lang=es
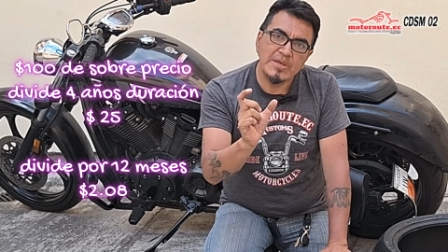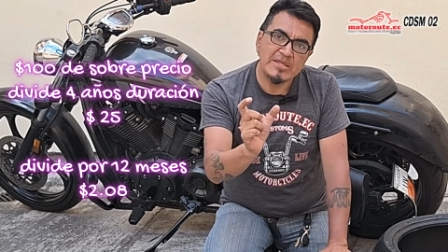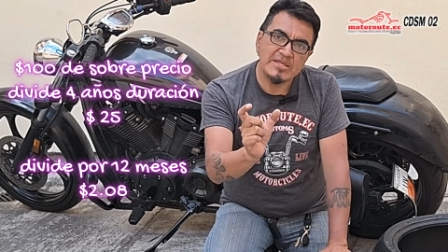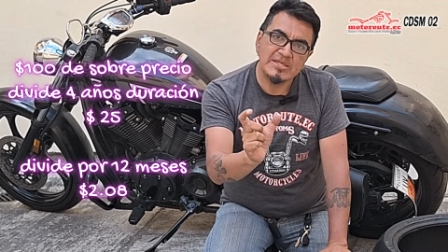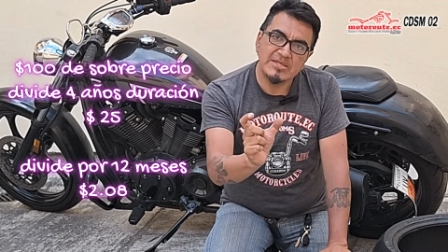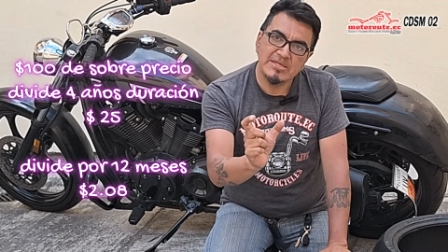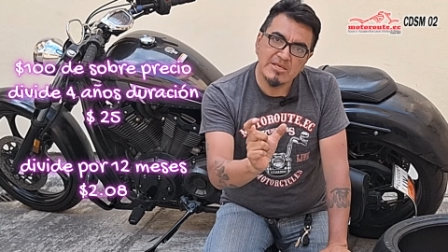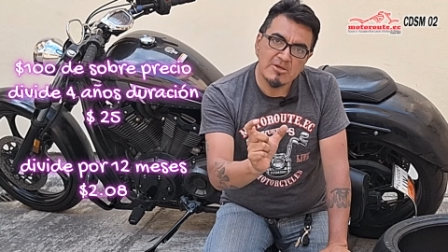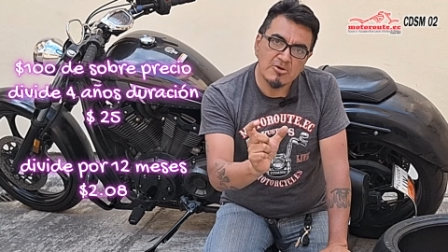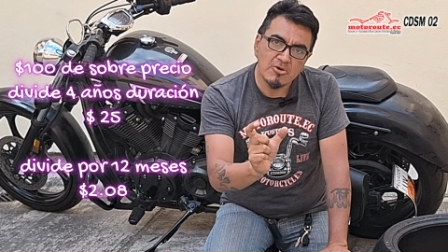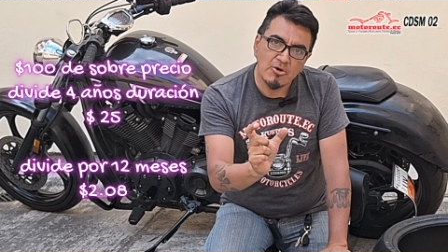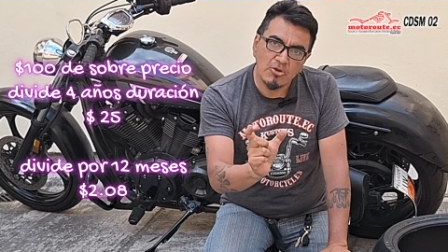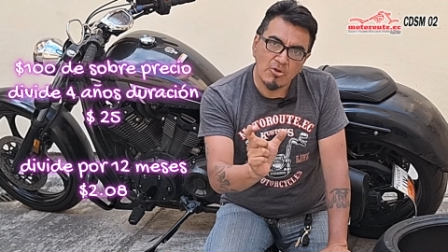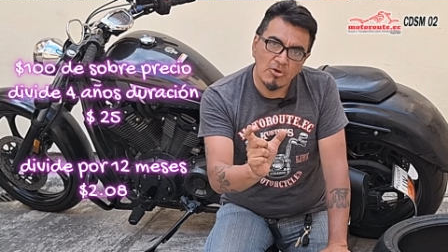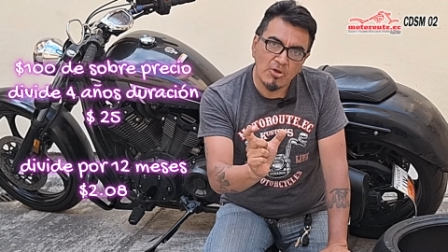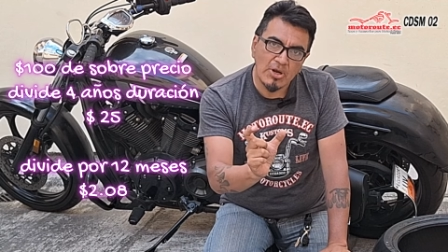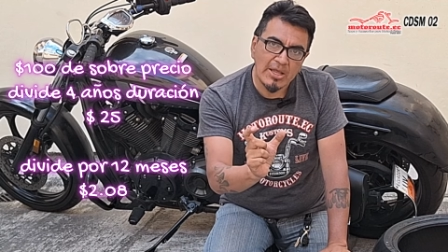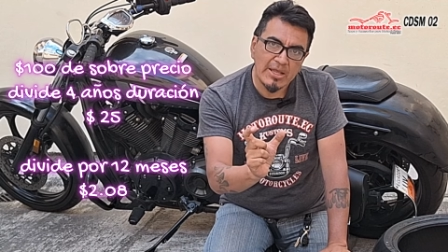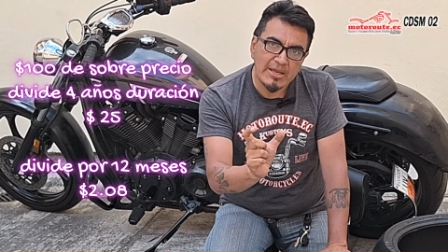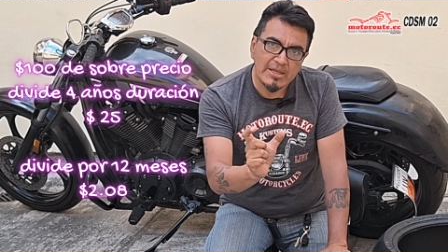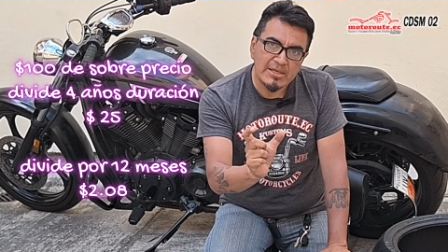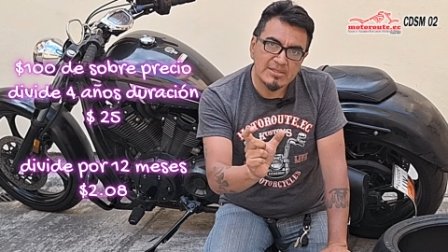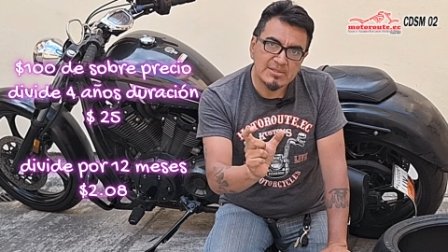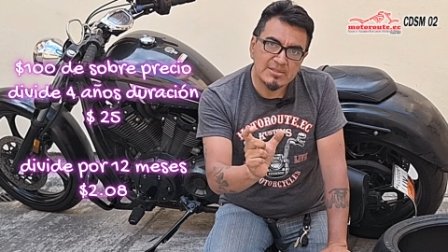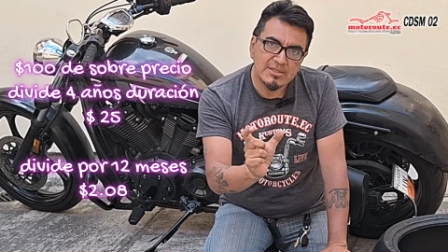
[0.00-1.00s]
25
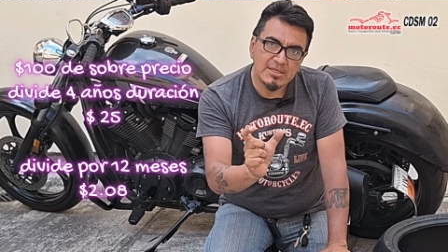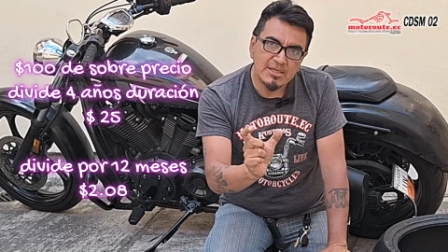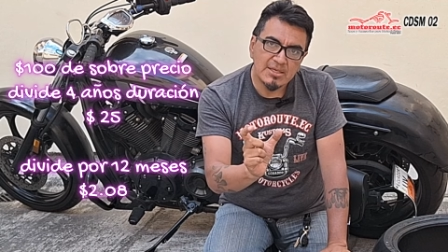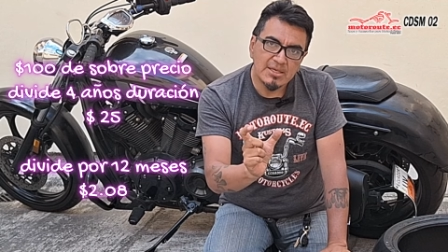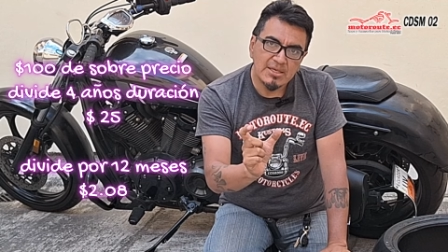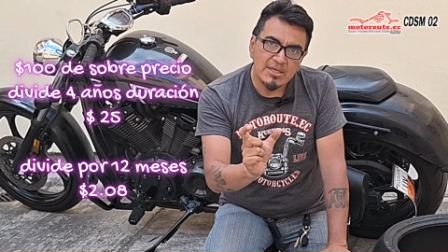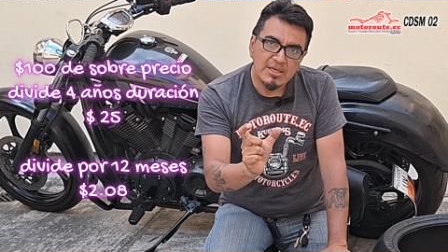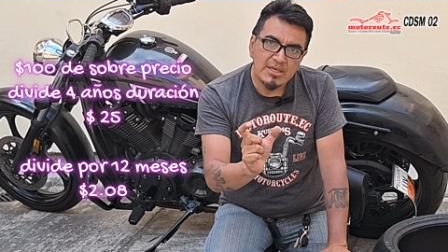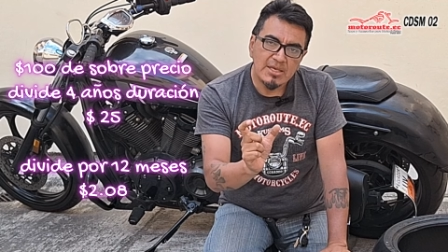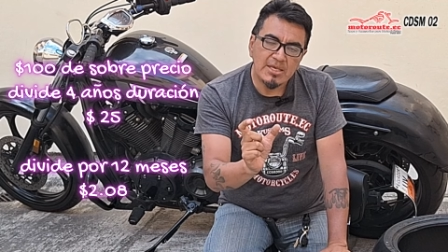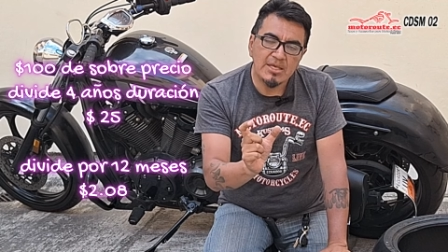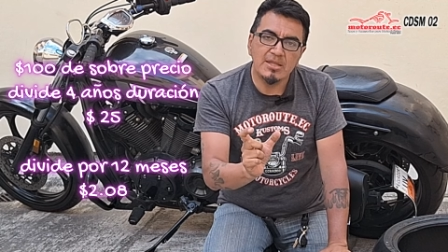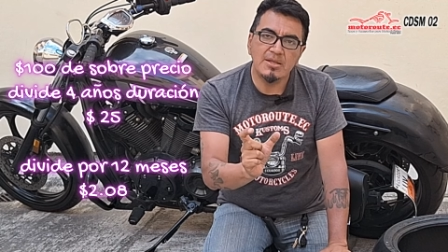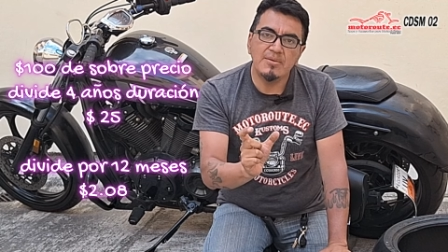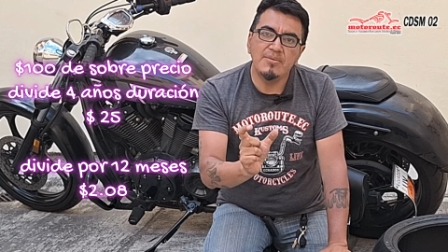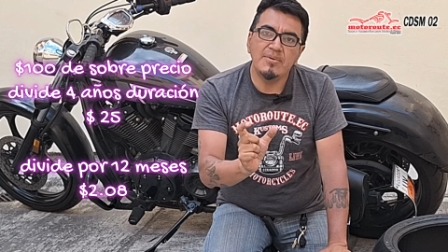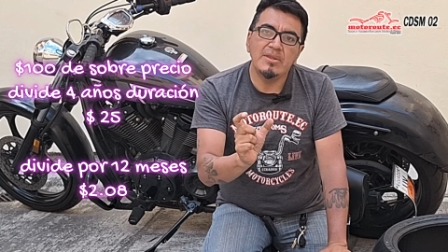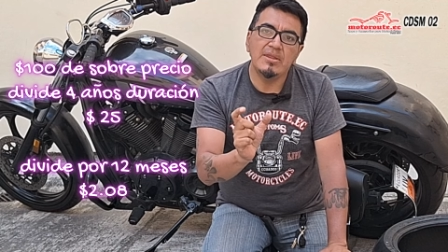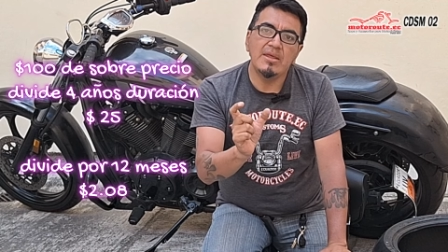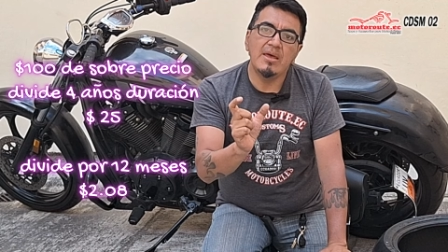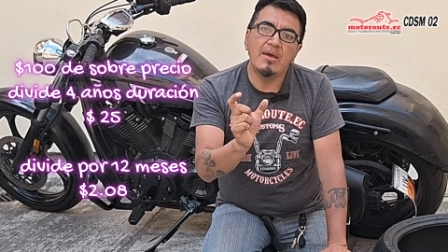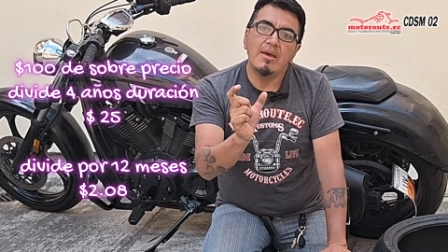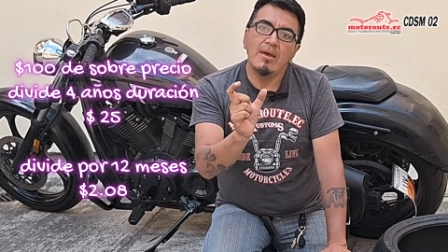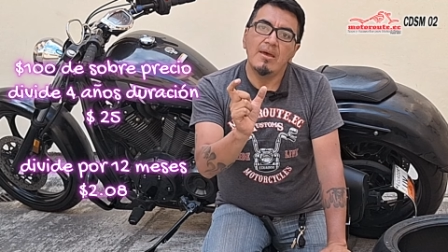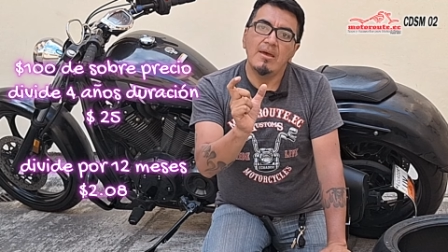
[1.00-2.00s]
dólares y
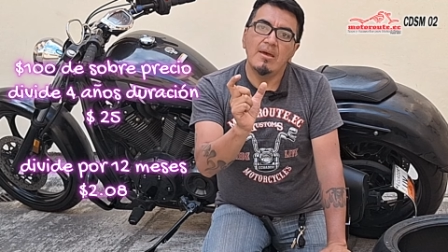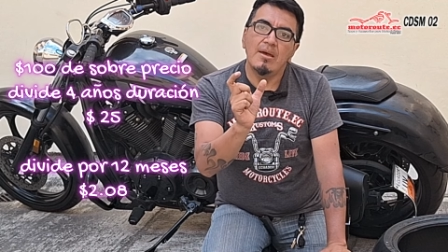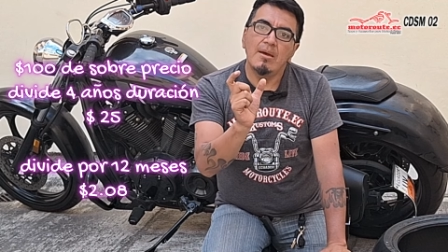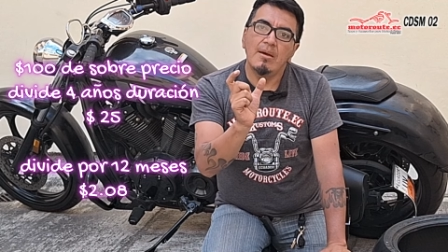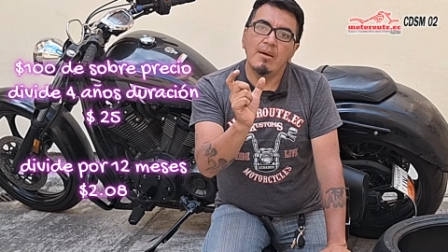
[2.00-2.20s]
divide